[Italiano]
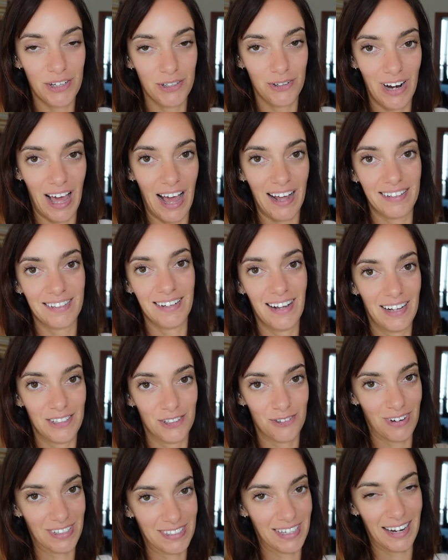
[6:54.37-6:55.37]
Yolanda, la
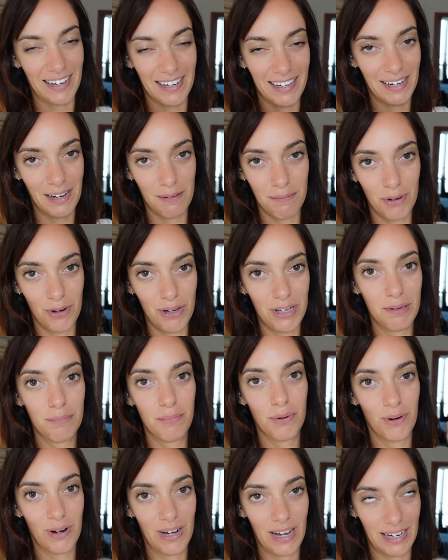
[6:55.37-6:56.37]
trovate anche nel mio
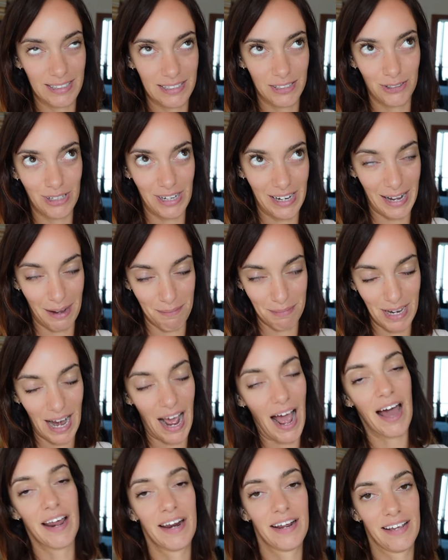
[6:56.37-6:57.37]
libro Galateo del
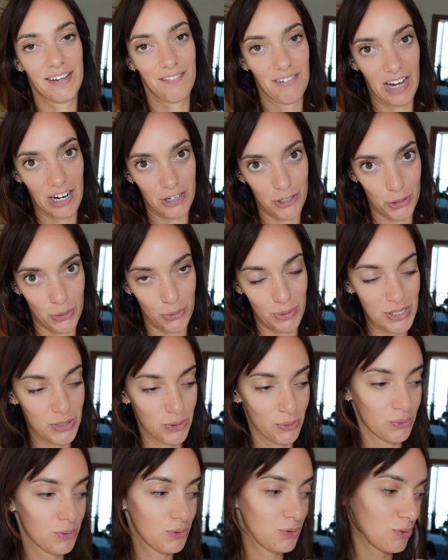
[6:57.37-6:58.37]
camminare, che vi lascio qui
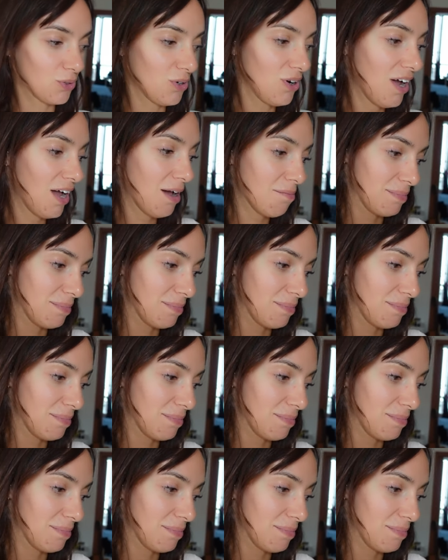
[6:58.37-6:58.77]
sotto,